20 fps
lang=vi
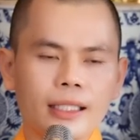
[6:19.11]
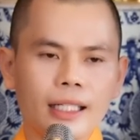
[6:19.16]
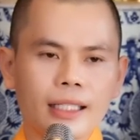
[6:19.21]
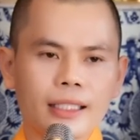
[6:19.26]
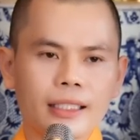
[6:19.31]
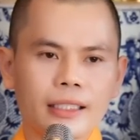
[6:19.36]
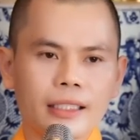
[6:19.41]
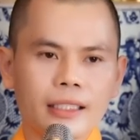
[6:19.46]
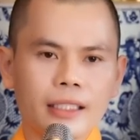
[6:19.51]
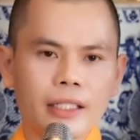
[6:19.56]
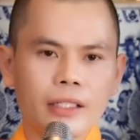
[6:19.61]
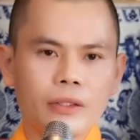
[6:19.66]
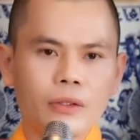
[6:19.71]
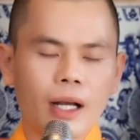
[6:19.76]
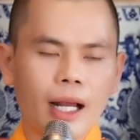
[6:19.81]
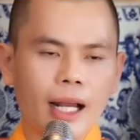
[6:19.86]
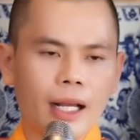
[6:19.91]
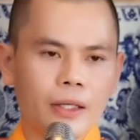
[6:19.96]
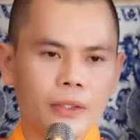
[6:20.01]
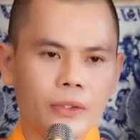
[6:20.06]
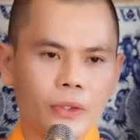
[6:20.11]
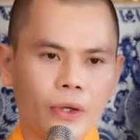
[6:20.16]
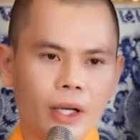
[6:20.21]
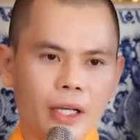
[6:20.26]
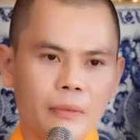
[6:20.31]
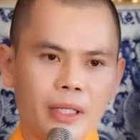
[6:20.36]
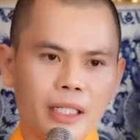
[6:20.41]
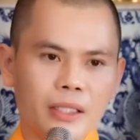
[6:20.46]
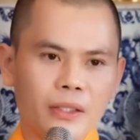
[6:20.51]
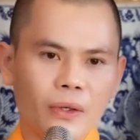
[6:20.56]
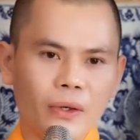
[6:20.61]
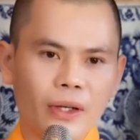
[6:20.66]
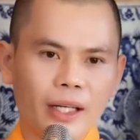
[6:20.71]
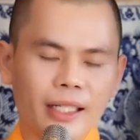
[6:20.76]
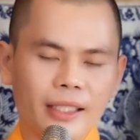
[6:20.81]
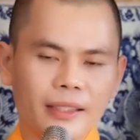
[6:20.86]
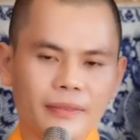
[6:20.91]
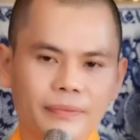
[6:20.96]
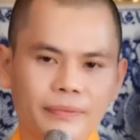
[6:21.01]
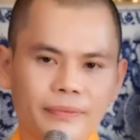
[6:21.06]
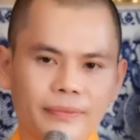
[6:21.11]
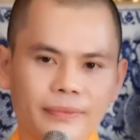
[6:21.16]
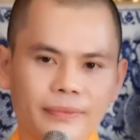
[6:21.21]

là những điều hào nhoáng bên ngoài,